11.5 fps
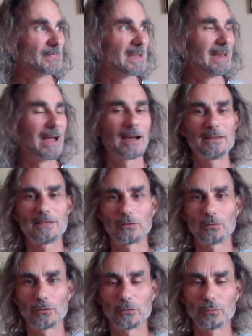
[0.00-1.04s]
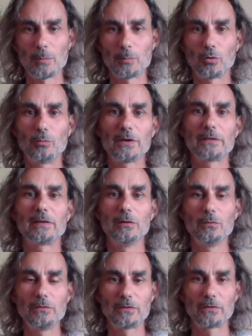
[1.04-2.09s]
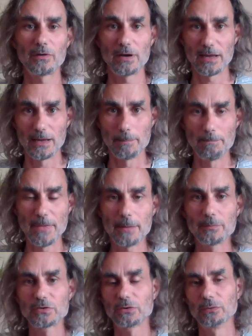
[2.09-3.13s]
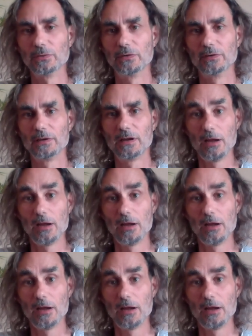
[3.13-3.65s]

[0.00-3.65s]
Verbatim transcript: et la réalisation de soi, pour moi, c'est une seule et même chose.